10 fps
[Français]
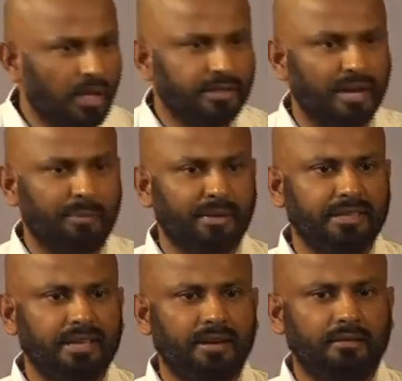ramenez
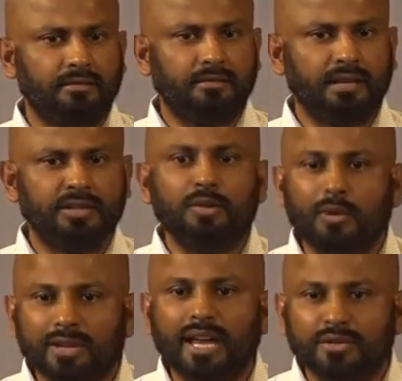cela dans la prière
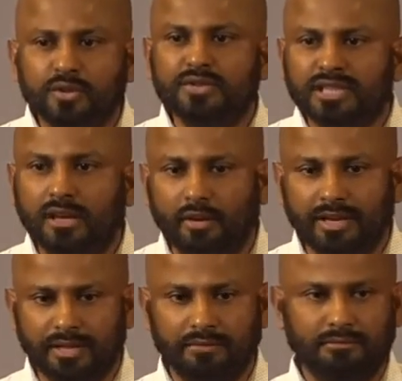et demandez à
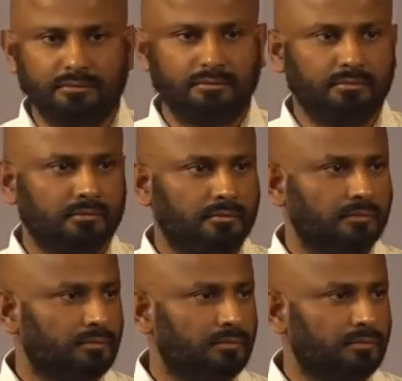Dieu ce qu'il en est.